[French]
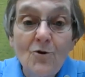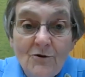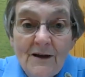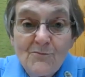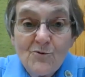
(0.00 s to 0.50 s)

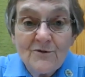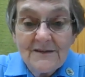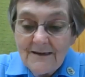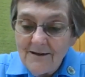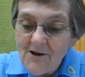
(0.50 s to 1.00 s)
ton amour
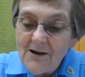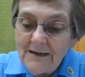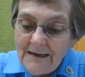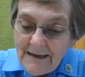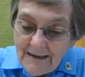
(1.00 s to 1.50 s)
Seigneur,
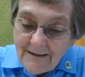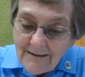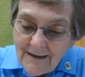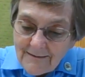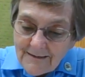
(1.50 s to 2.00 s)
il est
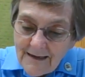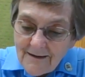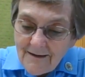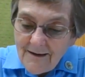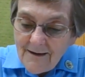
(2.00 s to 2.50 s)
éternel.